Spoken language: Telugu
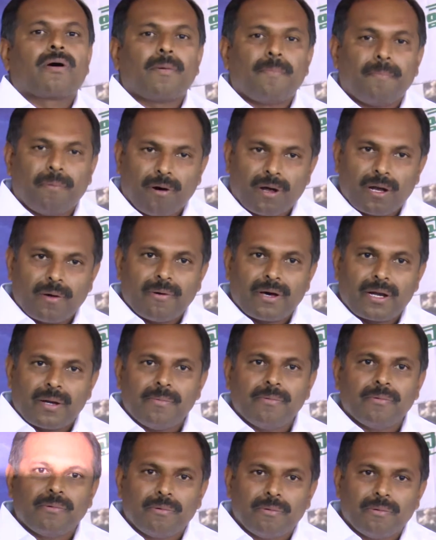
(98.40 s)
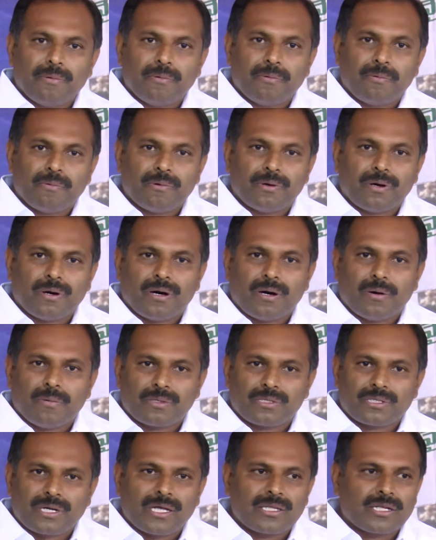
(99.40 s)
ఒక పోలవరం
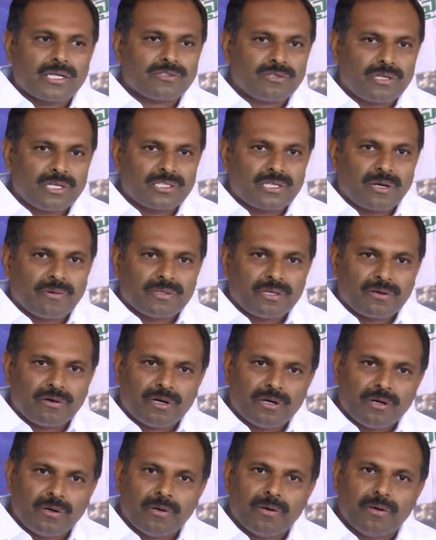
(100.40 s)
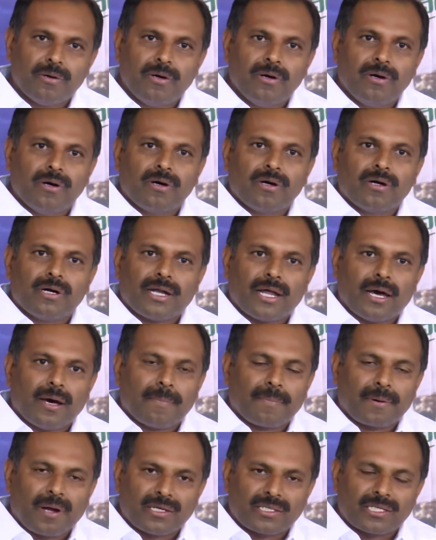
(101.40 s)
ఉత్తరాంధ్ర సురేశ్రావంతి రెండు
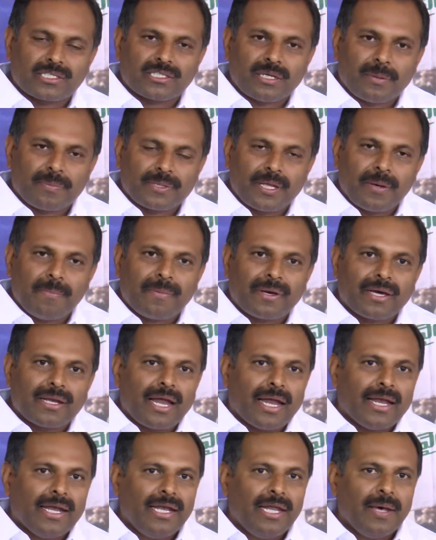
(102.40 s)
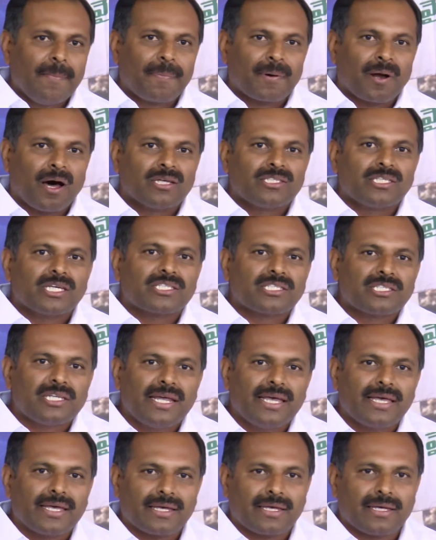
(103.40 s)
ప్రాజెక్ట్స్ తప్పితే మిగిలిన అన్ని
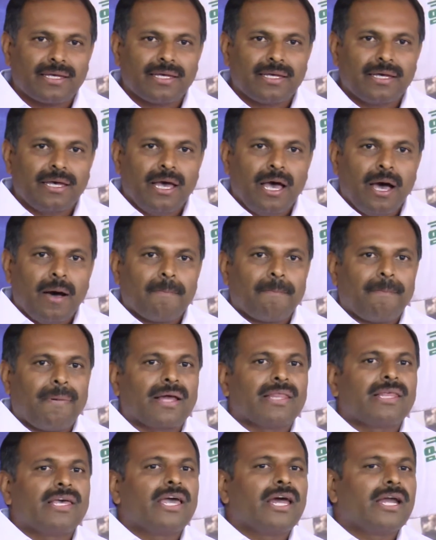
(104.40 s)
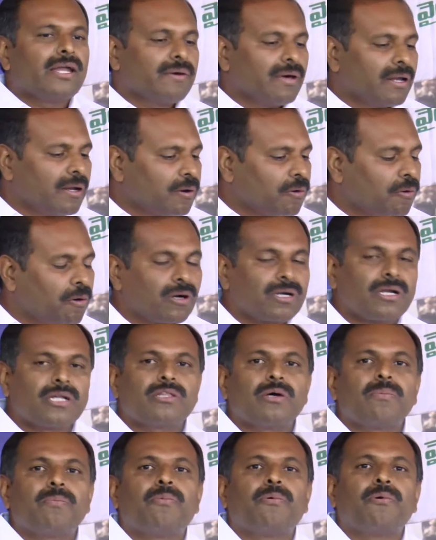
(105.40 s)
ప్రాజెక్ట్స్ని పదిహేడు వేల
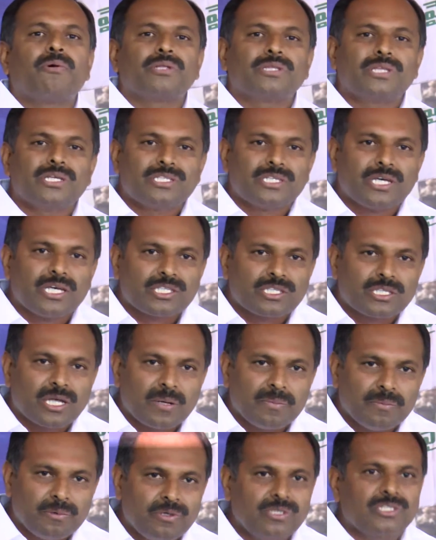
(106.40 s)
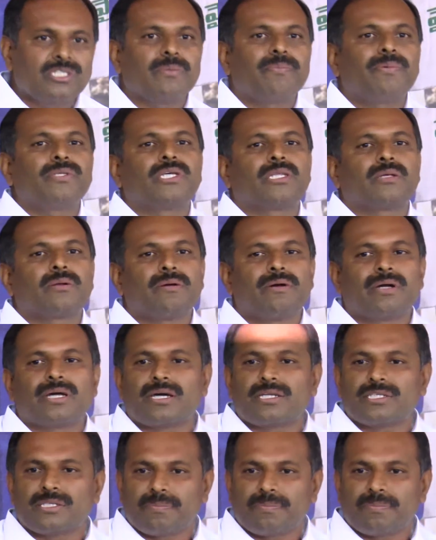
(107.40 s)
కోట్లతో పూర్తి చేస్తాము అని చెప్పి చంద్రబాబు